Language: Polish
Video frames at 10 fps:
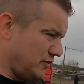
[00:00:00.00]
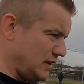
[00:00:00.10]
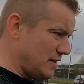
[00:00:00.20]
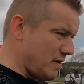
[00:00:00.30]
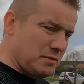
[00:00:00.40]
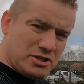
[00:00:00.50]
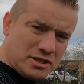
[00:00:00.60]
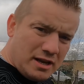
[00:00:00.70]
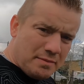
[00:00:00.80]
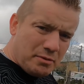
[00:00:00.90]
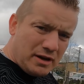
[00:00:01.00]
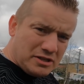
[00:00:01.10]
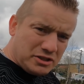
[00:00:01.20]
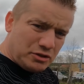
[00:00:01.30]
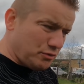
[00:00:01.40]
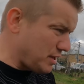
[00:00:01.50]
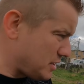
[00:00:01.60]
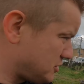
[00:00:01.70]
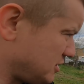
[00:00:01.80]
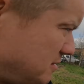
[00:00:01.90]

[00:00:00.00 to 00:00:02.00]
Chwilę Wam jeszcze pokażę to ujęcie